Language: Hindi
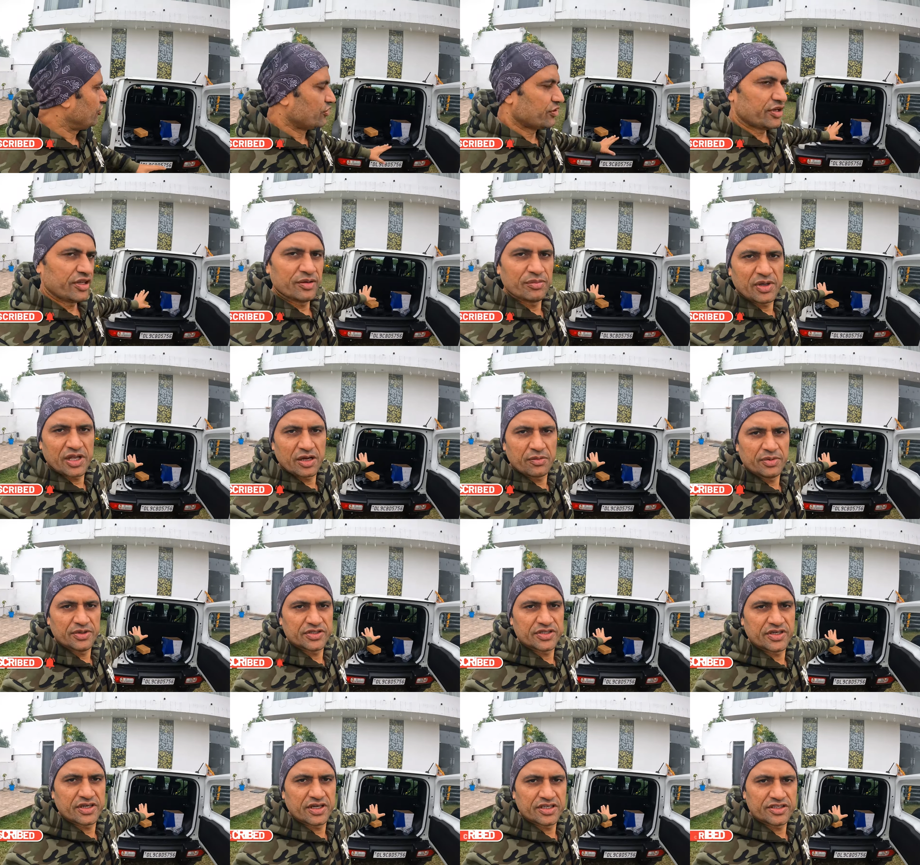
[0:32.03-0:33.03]
और ये मेरे
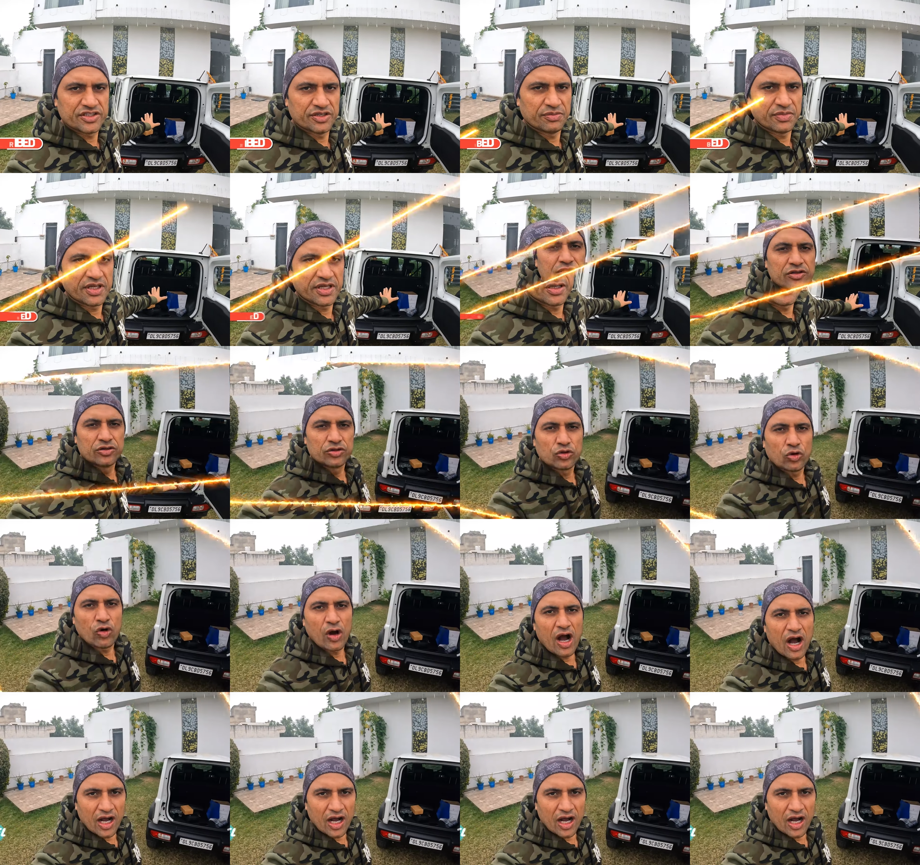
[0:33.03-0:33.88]
पीछे है जिमनी तो